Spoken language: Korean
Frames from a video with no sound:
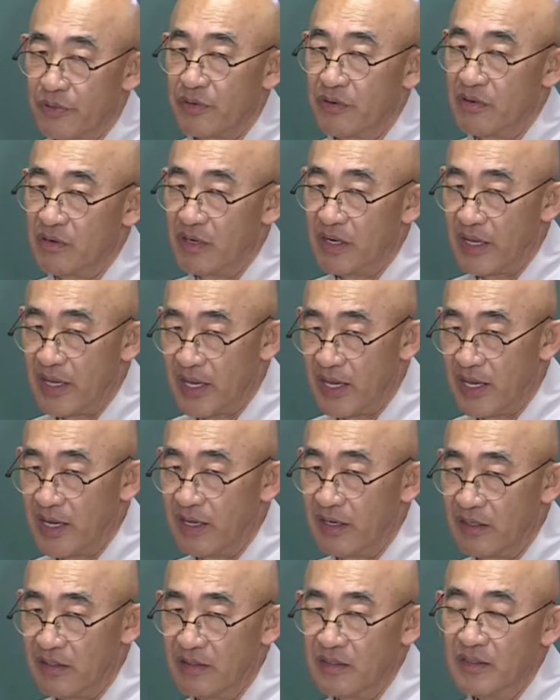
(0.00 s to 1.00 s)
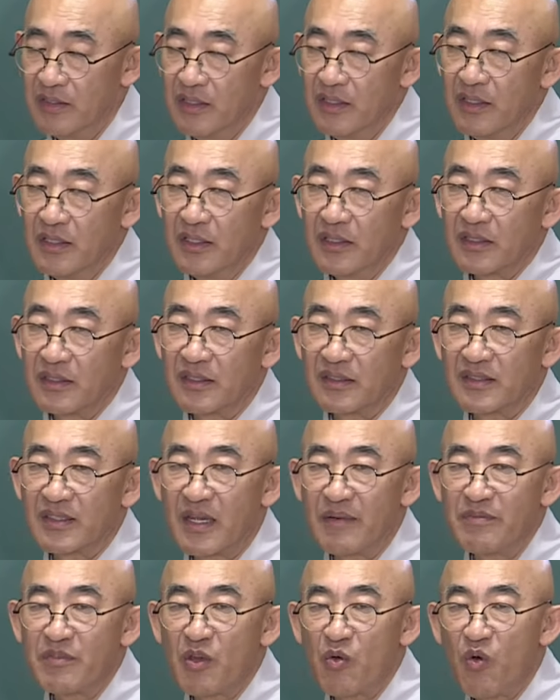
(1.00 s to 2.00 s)
표현을 해요. 그래서
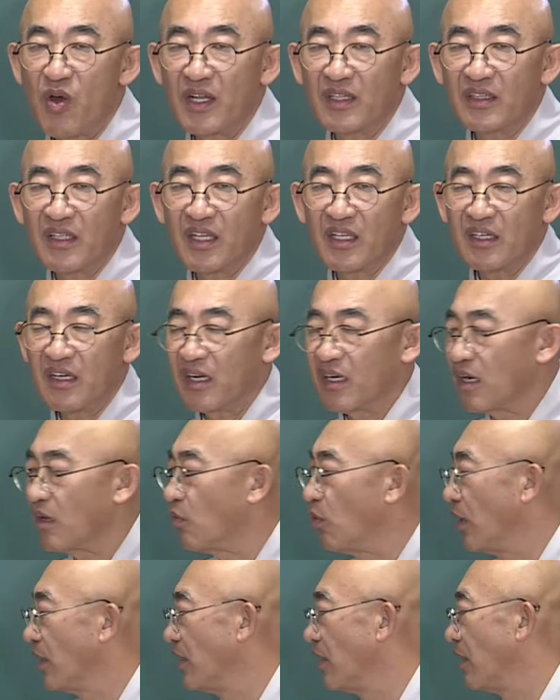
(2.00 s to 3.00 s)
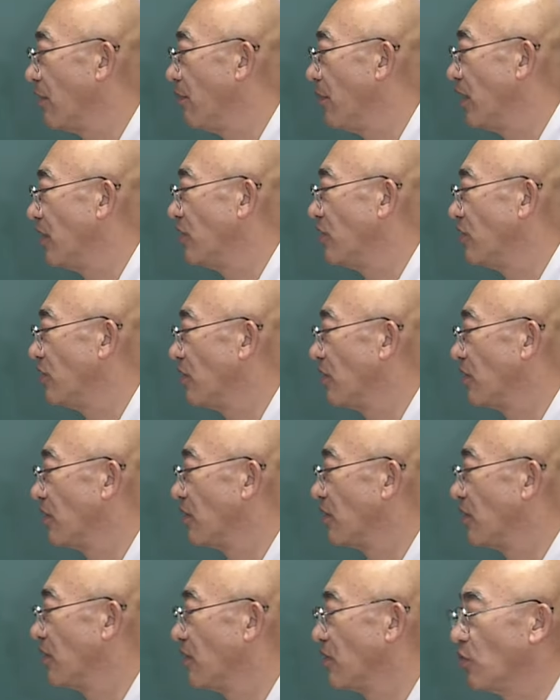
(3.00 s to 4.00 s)
삼계 화택이라고 한단 말이죠.
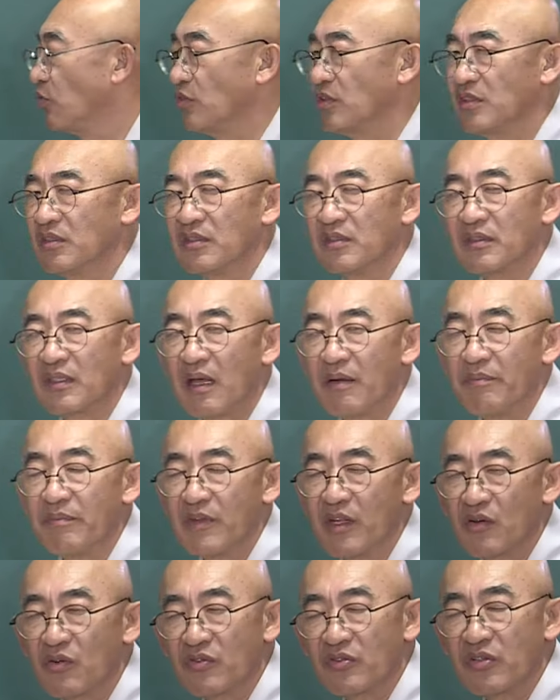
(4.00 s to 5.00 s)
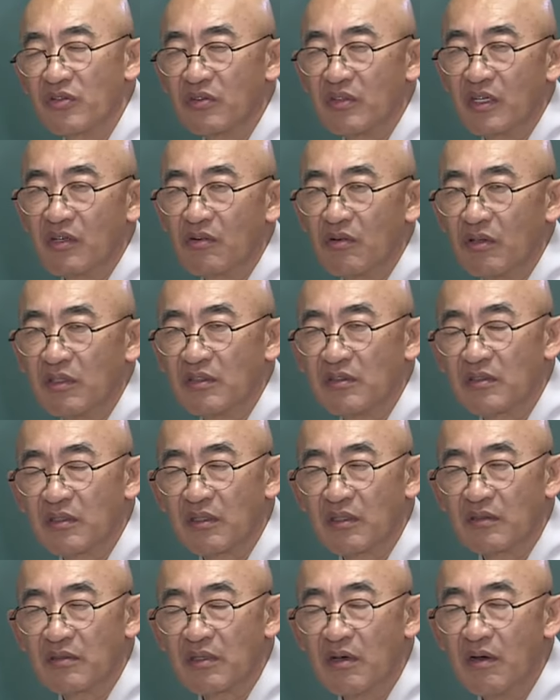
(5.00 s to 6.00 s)
그래서 우리는 탐내고 성내고
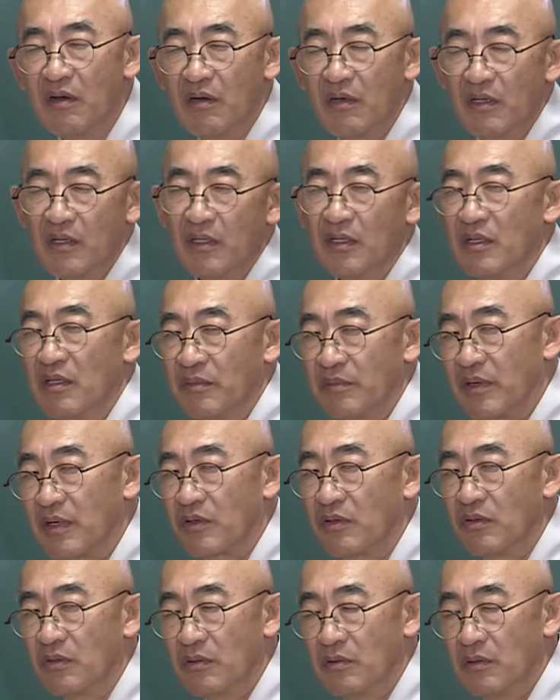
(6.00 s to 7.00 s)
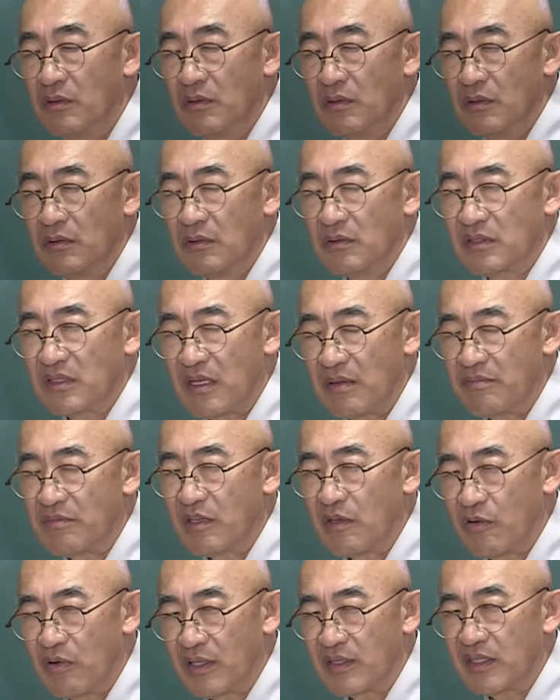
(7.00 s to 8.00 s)
어리석어서 바로
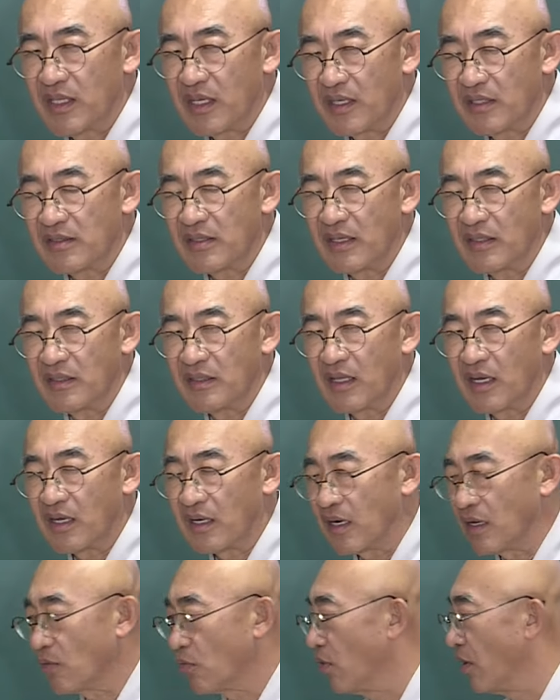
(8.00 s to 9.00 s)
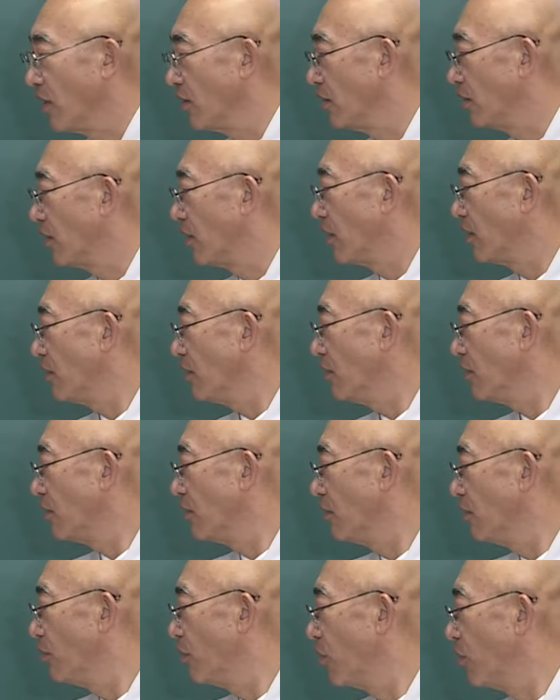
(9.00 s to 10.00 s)
삼계 화택에 산다라고 하는데
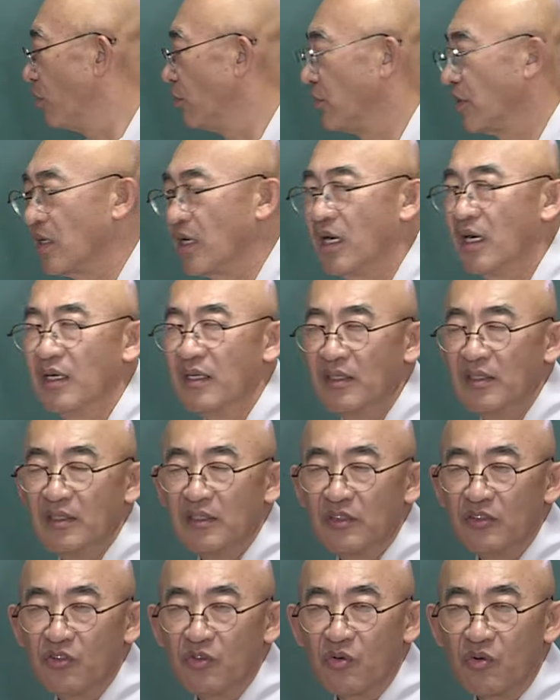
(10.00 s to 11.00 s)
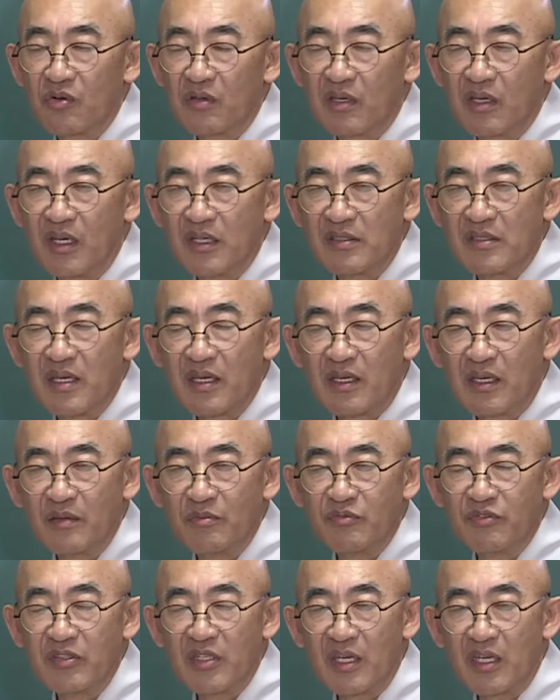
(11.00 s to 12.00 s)
흔히들 뭐 우리가 욕계, 새끼,
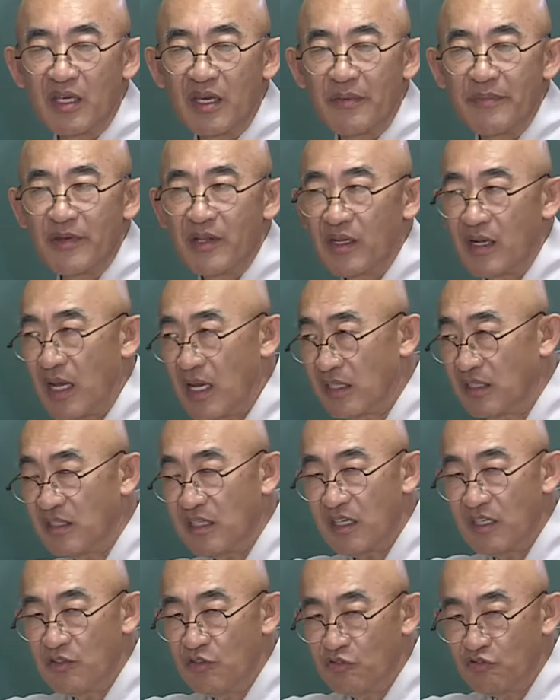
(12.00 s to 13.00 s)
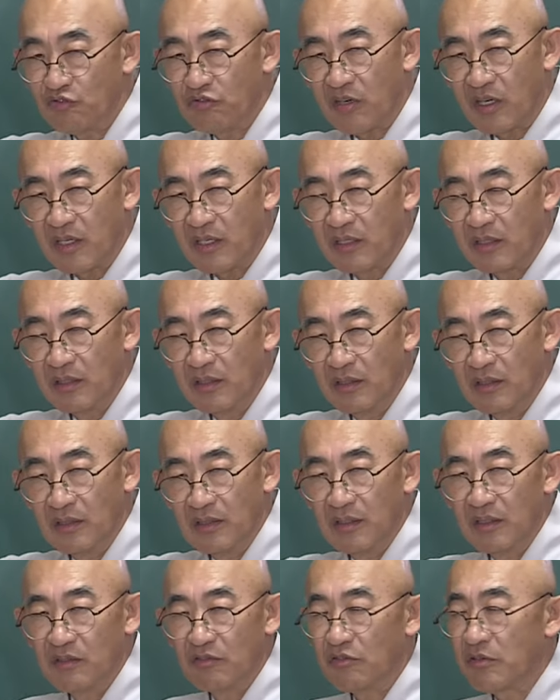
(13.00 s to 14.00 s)
무새끼 하면 하늘에 있는 줄 알아요.
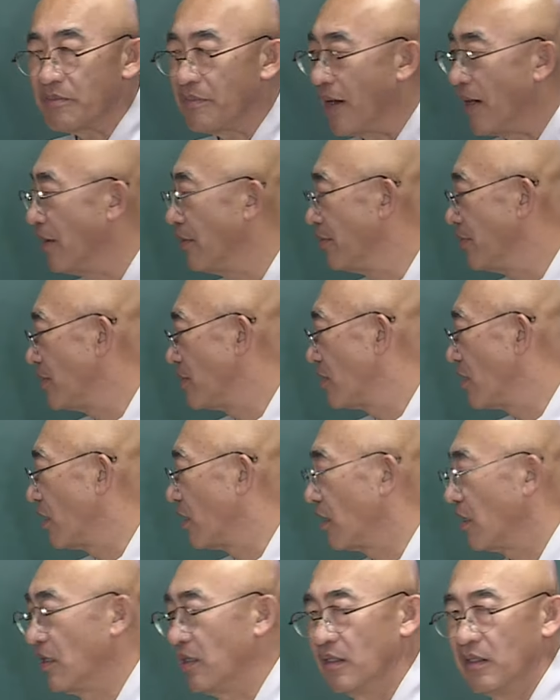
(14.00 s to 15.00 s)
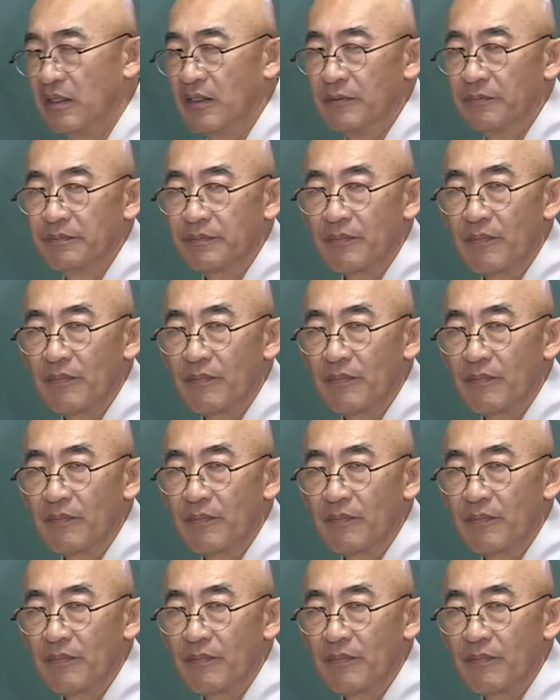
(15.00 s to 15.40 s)
우리 마음의 세계예요.